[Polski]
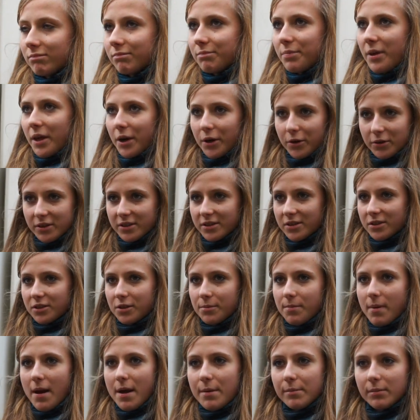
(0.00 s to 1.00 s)
pierogi z
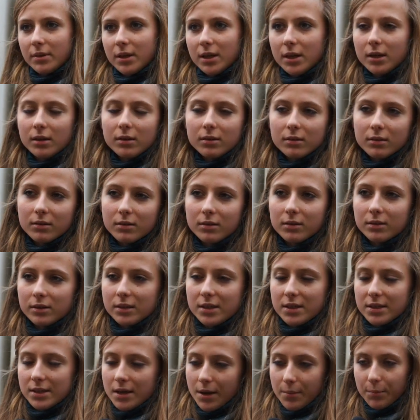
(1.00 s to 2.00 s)
grzybami
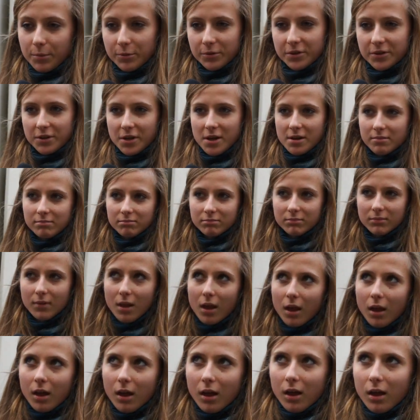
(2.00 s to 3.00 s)
i kapustą,
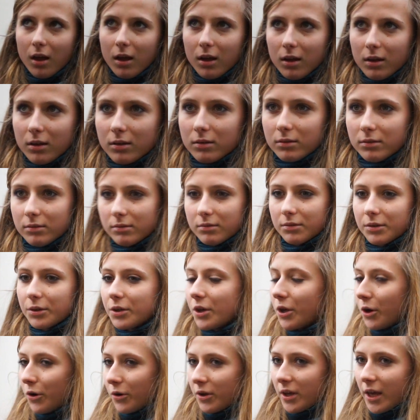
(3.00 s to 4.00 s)
y,
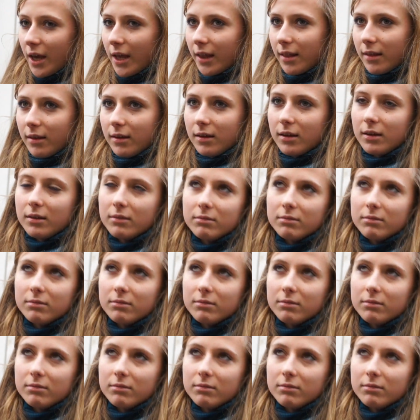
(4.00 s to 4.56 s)
krokiety.